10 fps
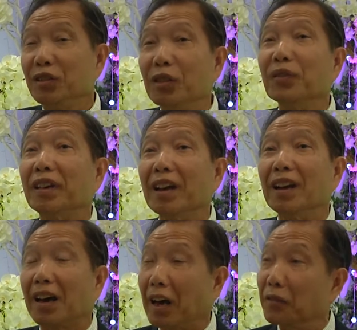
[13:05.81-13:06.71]
chính vì thế
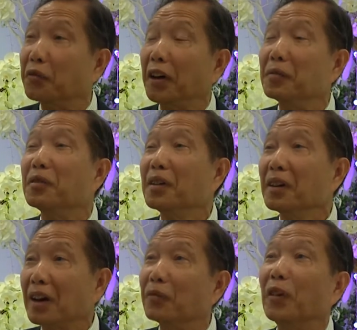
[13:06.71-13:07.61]
là cần phải
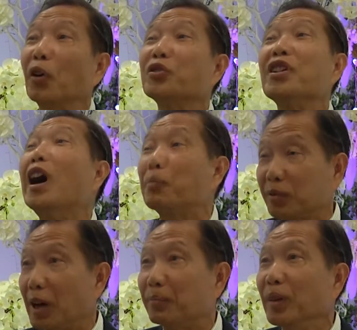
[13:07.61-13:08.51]
cần phải có sự học
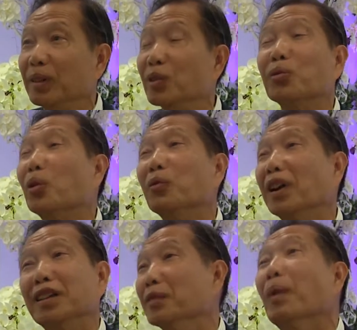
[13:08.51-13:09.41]
tập chứ không
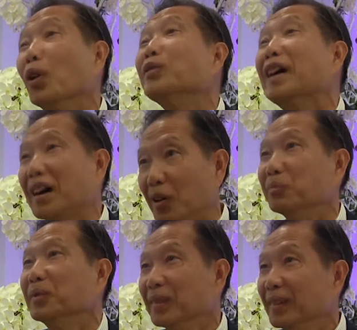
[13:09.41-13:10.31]
phải là chỉ mở lên xa không
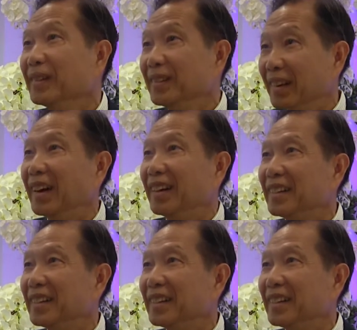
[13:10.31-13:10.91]
yeah.